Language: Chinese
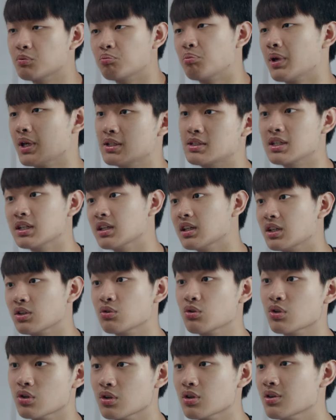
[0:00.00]
背景
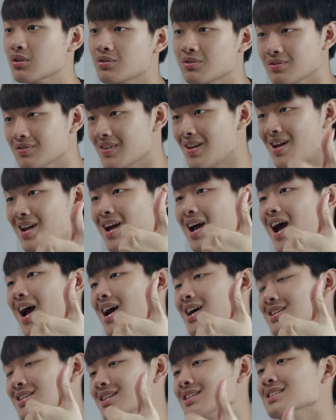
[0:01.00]
音
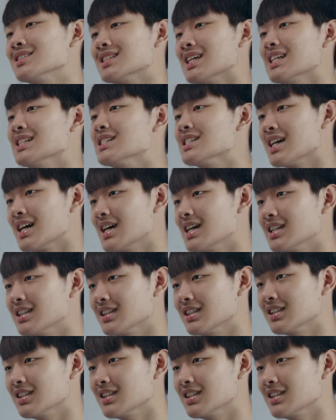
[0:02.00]
乐，赞赞。